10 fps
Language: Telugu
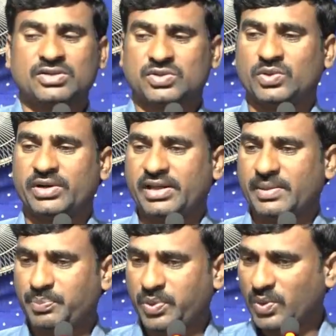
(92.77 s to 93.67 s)
సూర్యుడు
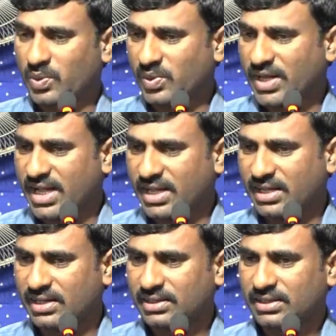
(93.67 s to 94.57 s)
ఎప్పుడూ కూడా
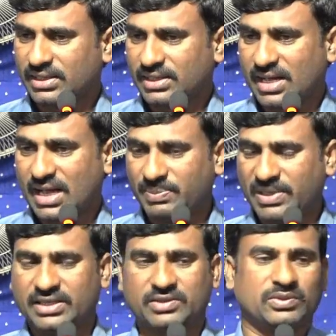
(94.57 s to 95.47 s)

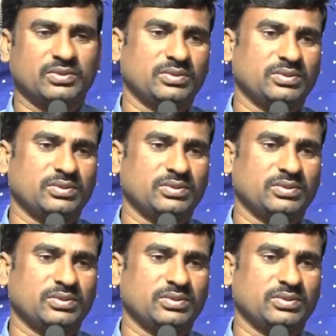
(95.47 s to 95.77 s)
ఆపలేదు